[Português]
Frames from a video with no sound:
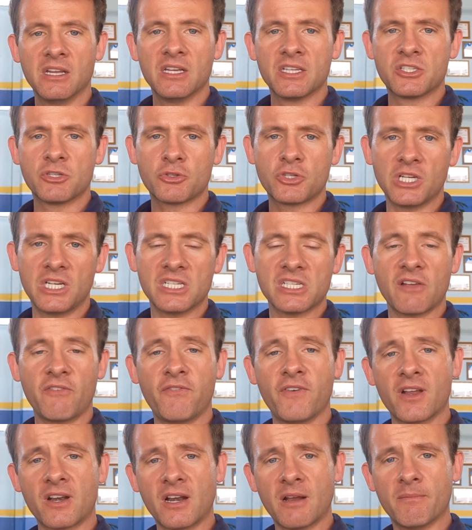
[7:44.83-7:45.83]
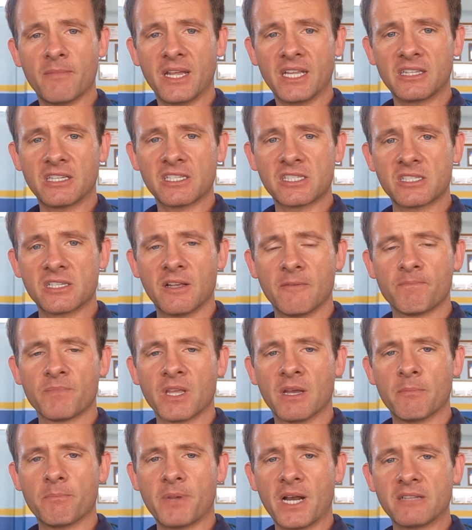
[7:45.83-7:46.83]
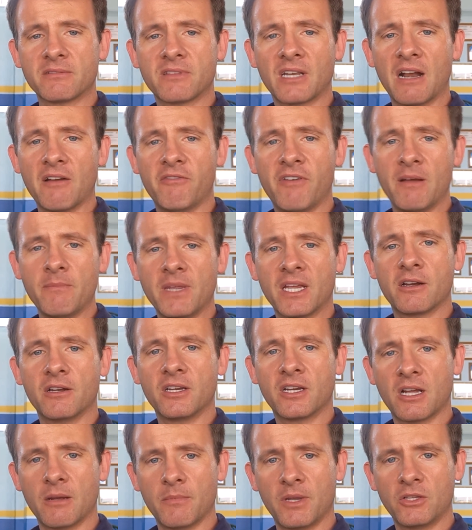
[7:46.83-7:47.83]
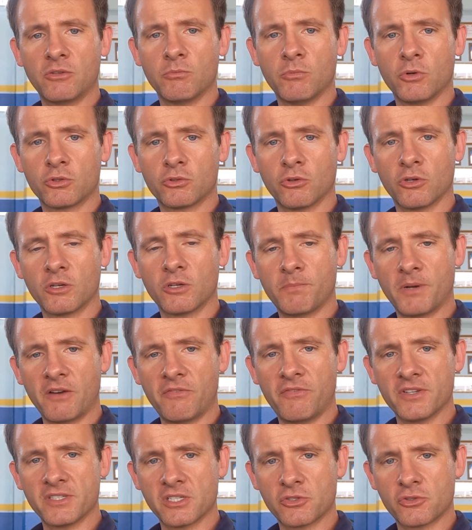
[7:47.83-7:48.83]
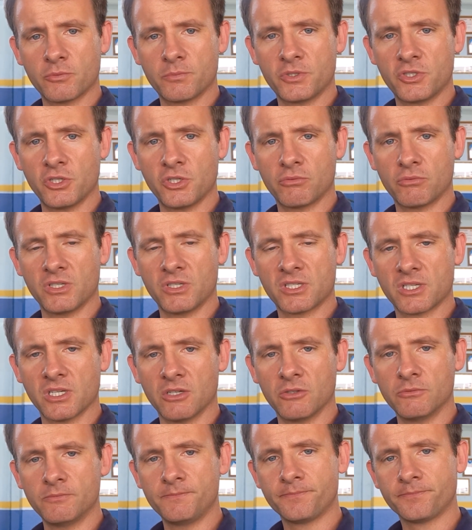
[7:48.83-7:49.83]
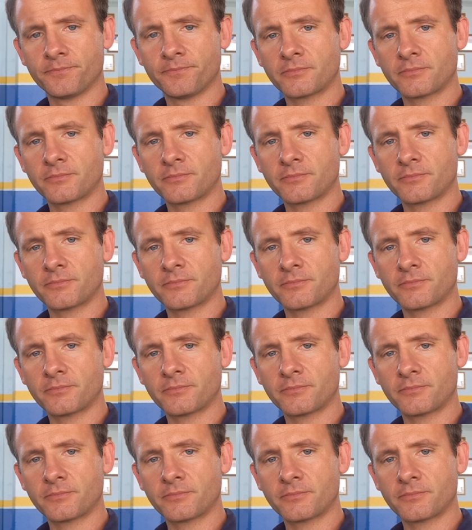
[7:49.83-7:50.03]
se utiliza ferramentas para travar mecanicamente o motor para fazer a substituição